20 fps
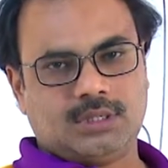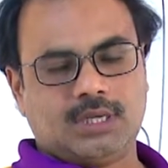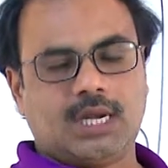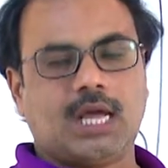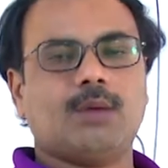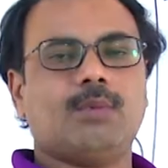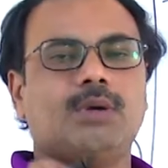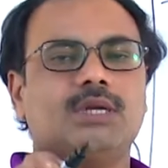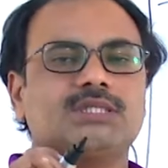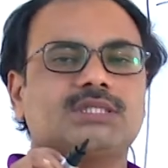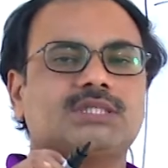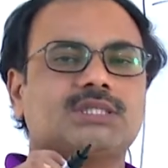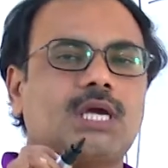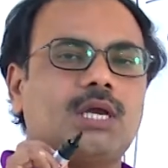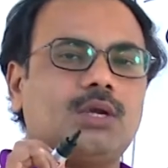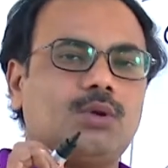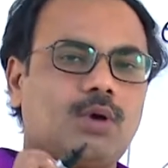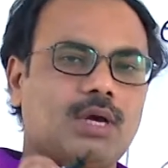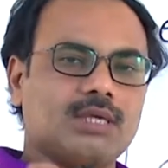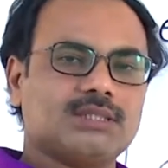లాభ
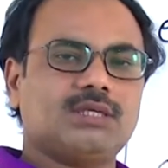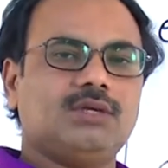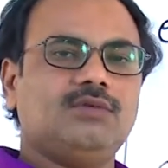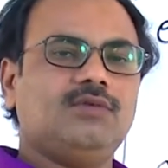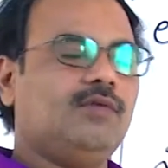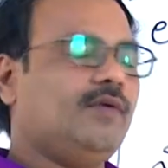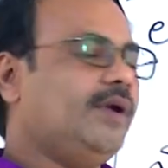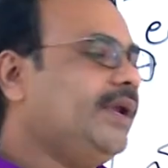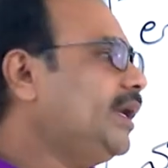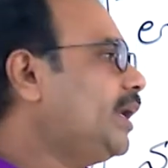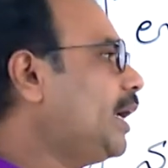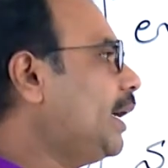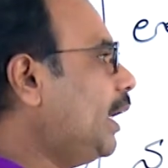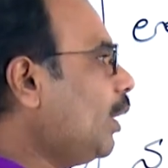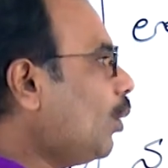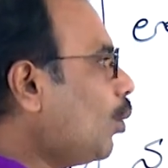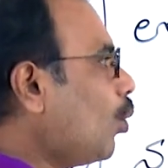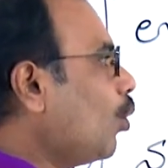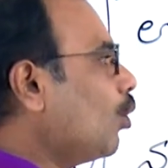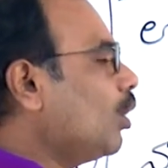నష్టాల్లో అసలు విలువ ఏంటంటే
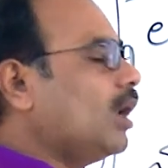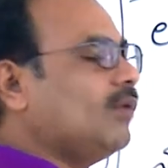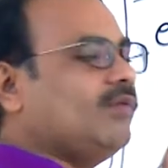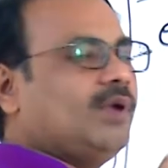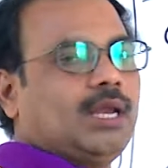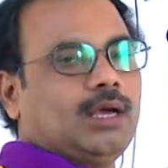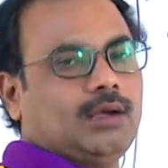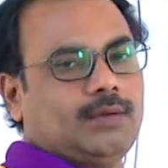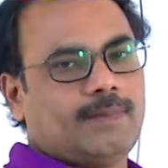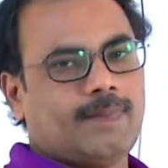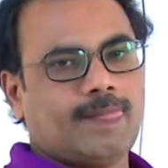కొన్నవేళ